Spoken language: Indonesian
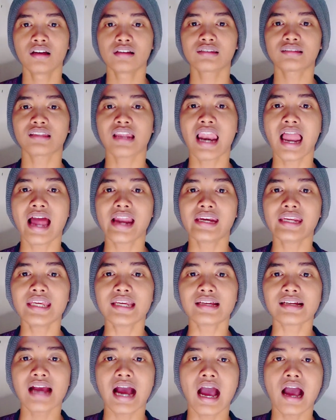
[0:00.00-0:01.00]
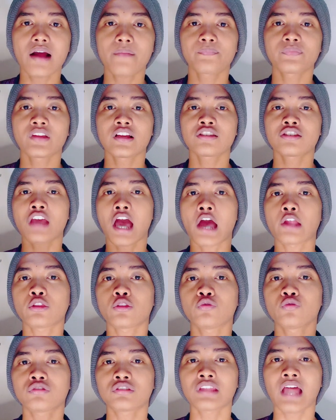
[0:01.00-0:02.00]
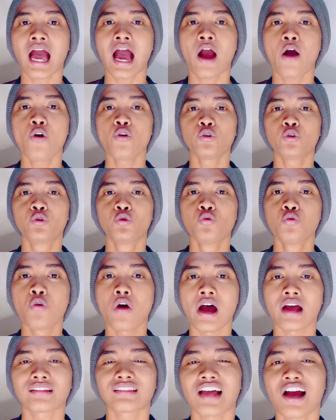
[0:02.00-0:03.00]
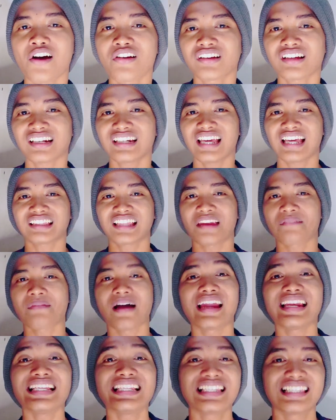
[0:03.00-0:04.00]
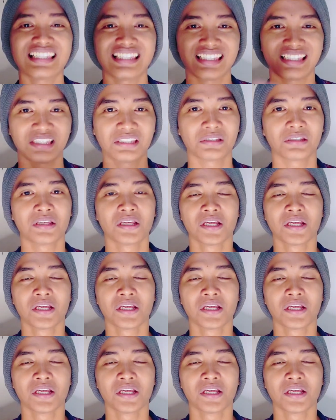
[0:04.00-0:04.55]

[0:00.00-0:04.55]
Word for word: Setelah nikah, satu tahun, dua tahun kelihatan manis.